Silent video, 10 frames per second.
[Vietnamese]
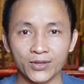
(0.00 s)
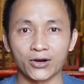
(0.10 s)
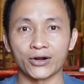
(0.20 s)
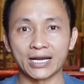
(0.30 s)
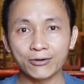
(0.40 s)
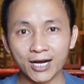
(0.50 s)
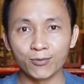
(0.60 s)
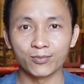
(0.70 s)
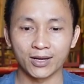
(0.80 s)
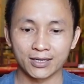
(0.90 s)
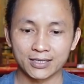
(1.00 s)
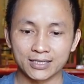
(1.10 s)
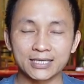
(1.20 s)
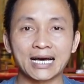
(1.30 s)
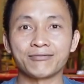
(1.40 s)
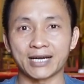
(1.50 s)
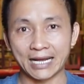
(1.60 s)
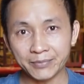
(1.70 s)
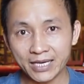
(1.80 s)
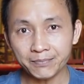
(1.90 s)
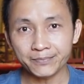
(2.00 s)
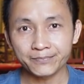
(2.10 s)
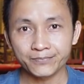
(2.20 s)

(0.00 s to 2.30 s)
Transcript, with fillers: còn nếu không người ta vẫn ép tiếp.